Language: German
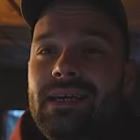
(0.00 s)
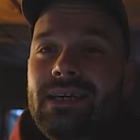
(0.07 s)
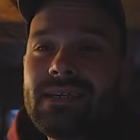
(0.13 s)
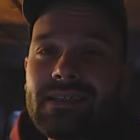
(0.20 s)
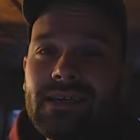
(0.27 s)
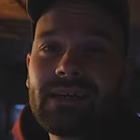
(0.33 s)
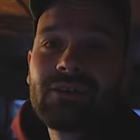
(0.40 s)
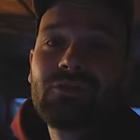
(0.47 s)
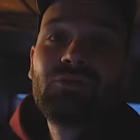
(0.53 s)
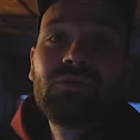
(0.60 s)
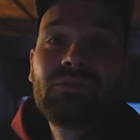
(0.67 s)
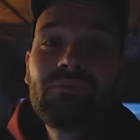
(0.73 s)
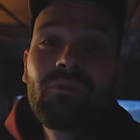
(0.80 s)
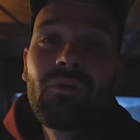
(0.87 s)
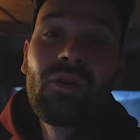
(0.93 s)
Ich sag
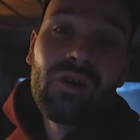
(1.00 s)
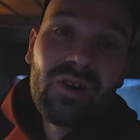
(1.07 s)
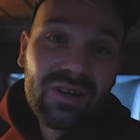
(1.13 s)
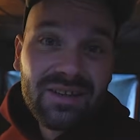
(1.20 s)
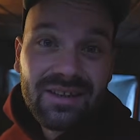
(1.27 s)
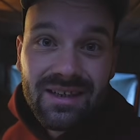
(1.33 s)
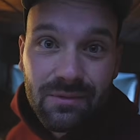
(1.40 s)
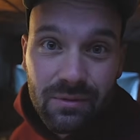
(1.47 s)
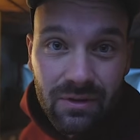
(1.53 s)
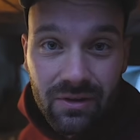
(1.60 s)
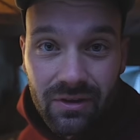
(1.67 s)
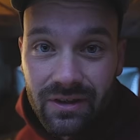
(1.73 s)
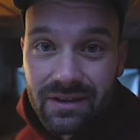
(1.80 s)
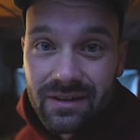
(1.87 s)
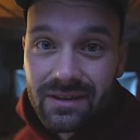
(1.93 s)
guten Morgen, liebe
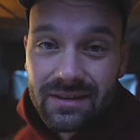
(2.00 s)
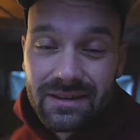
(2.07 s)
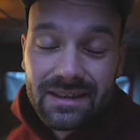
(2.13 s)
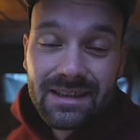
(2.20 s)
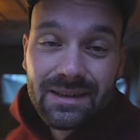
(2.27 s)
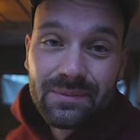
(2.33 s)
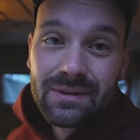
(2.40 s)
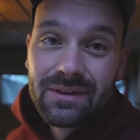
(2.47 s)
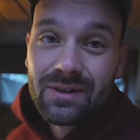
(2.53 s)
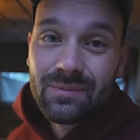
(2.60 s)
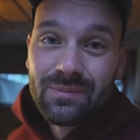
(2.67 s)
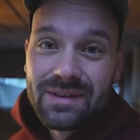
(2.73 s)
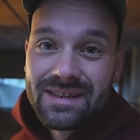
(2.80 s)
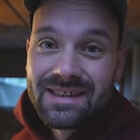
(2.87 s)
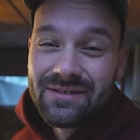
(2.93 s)
Leute. Ich bin noch
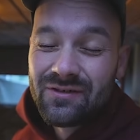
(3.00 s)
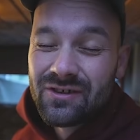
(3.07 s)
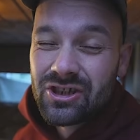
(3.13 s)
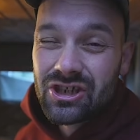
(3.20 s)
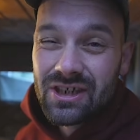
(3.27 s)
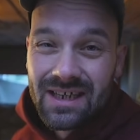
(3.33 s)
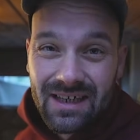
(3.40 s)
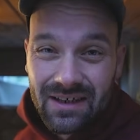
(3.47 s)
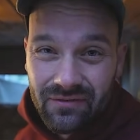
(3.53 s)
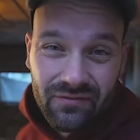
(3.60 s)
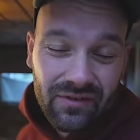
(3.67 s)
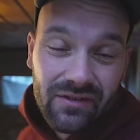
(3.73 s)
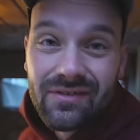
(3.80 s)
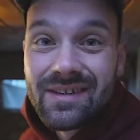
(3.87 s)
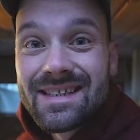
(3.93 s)
ein bisschen
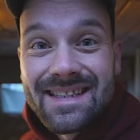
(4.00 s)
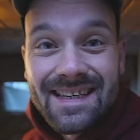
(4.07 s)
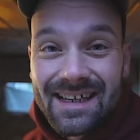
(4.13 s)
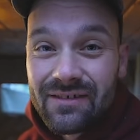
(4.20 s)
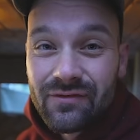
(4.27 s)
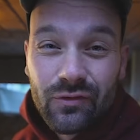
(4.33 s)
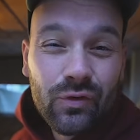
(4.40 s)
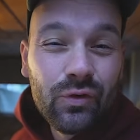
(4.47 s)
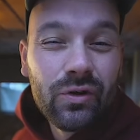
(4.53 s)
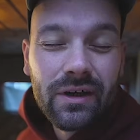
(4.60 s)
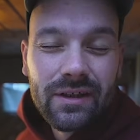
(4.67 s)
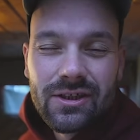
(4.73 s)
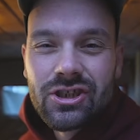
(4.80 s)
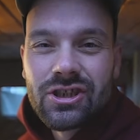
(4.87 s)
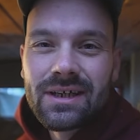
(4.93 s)
verschlafen, weil wir sehr früh
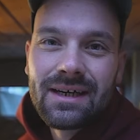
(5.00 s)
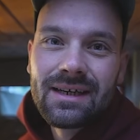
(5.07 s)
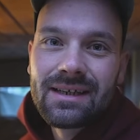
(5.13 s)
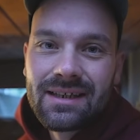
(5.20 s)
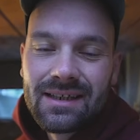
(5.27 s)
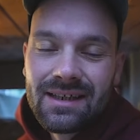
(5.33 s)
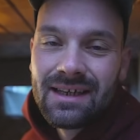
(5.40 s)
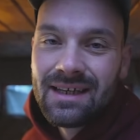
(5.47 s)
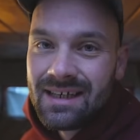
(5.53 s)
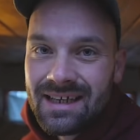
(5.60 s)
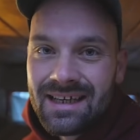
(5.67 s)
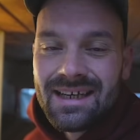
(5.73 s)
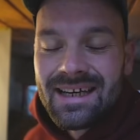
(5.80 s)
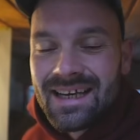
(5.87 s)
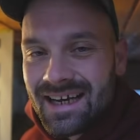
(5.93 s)
heute starten.
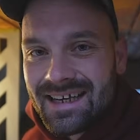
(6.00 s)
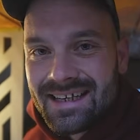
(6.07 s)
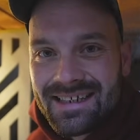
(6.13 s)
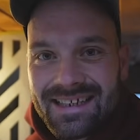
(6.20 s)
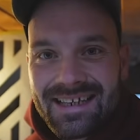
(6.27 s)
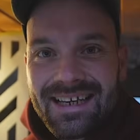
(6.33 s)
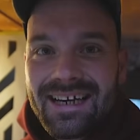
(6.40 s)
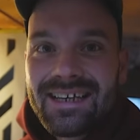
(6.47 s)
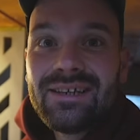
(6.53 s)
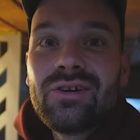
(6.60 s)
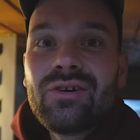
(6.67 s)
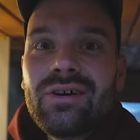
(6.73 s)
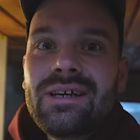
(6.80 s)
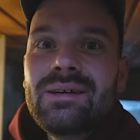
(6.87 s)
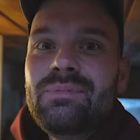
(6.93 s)
Eine kleine
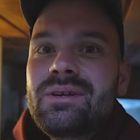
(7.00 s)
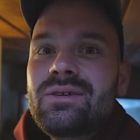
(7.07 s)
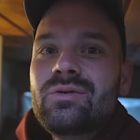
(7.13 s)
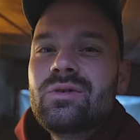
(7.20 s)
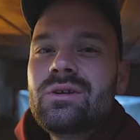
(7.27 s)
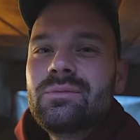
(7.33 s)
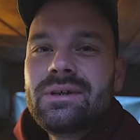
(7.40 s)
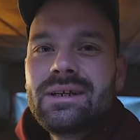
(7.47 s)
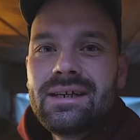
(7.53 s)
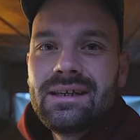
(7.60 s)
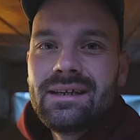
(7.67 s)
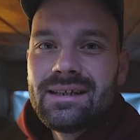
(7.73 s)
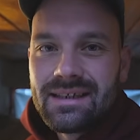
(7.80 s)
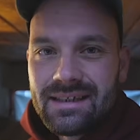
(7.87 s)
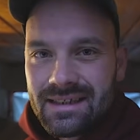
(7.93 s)
neue Episode
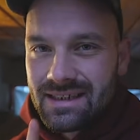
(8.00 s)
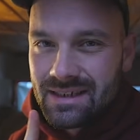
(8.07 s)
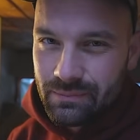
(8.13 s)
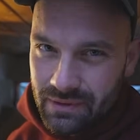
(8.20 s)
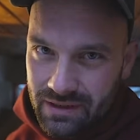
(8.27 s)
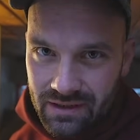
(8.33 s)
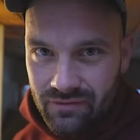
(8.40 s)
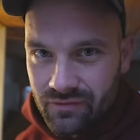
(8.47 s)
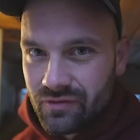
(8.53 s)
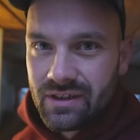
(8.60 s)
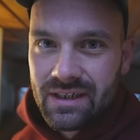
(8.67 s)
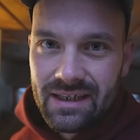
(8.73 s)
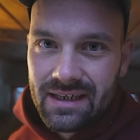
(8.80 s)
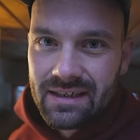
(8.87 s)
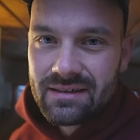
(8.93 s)
beginnt, denn ich bin für
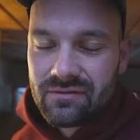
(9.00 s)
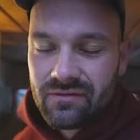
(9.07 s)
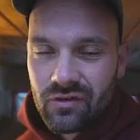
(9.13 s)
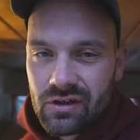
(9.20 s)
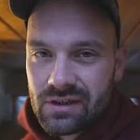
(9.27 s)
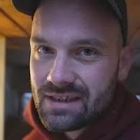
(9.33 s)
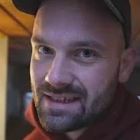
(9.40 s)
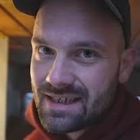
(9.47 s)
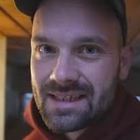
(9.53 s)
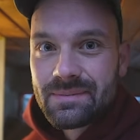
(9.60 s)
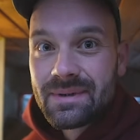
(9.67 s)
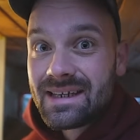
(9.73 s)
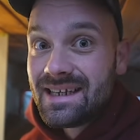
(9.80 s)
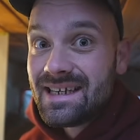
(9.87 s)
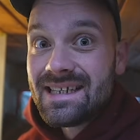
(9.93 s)
die nächsten Folgen jetzt
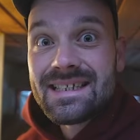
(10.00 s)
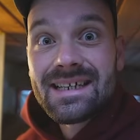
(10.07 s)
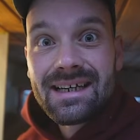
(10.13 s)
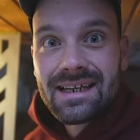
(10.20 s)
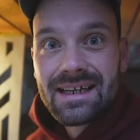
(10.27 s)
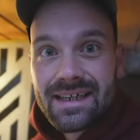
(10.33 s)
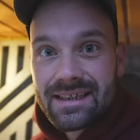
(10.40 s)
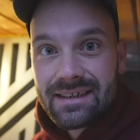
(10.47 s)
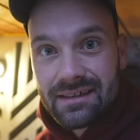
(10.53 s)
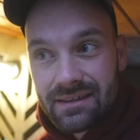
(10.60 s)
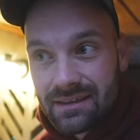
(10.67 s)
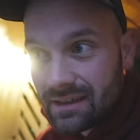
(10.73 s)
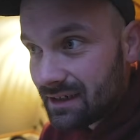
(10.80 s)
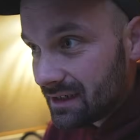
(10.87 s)
erstmal nicht alleine.